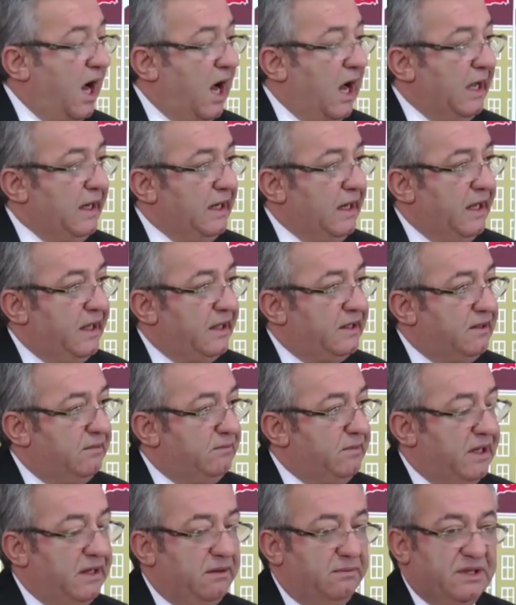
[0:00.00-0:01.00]
aile
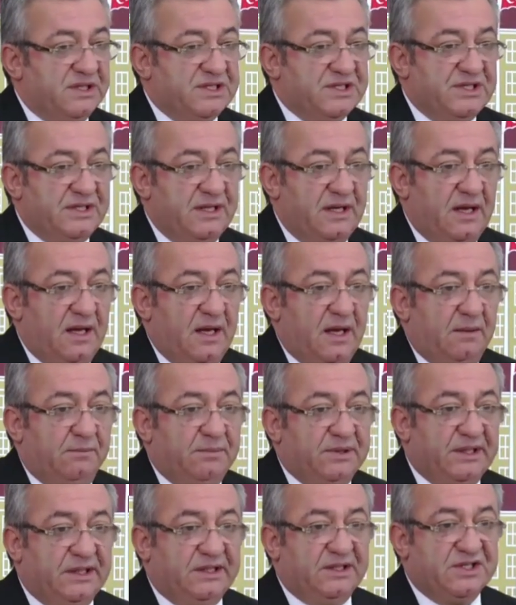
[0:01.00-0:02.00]
hekimlerimiz
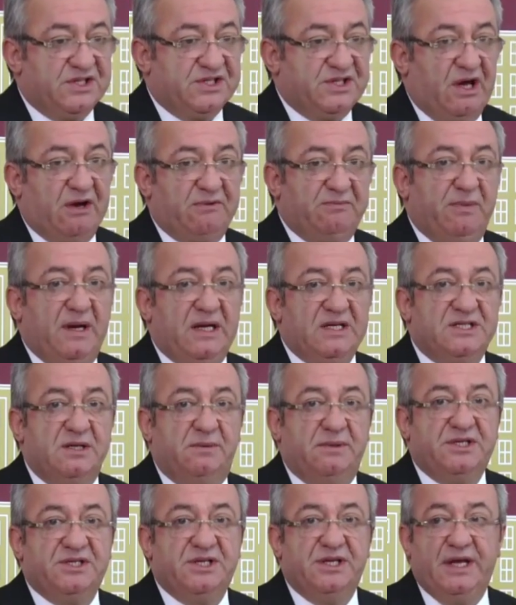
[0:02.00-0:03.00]
bırakın sarf
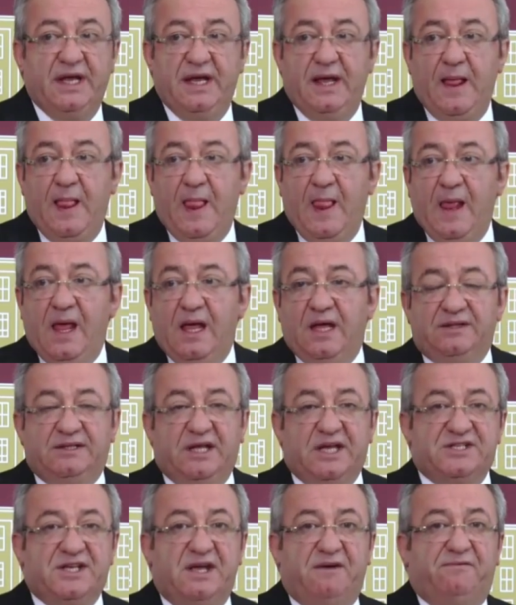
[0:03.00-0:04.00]
malzemesini
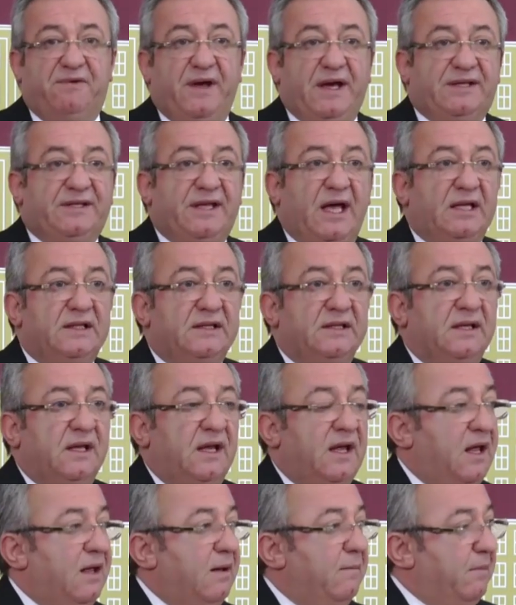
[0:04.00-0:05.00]
dezenfektan
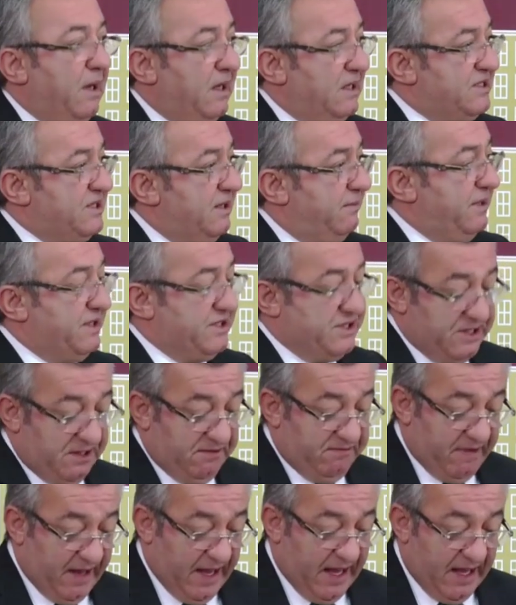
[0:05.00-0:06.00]

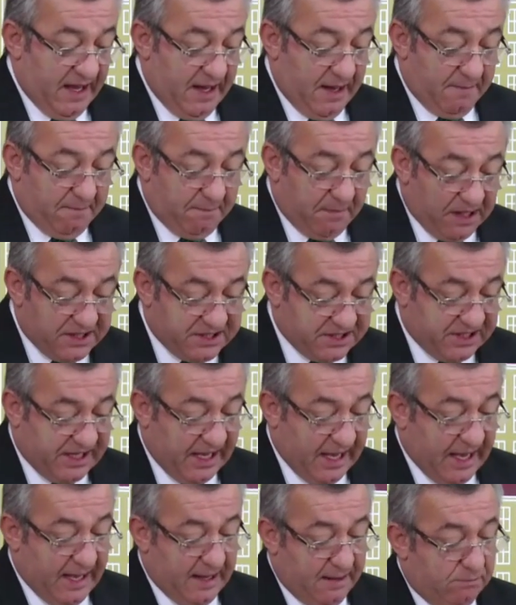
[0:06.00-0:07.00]
malzemesi ve
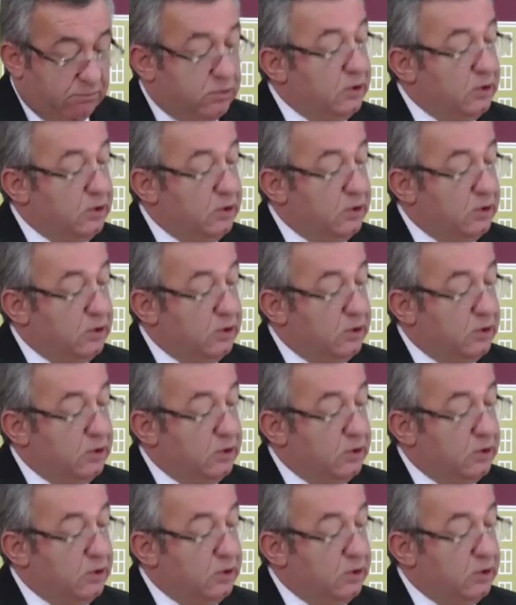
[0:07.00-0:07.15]
maske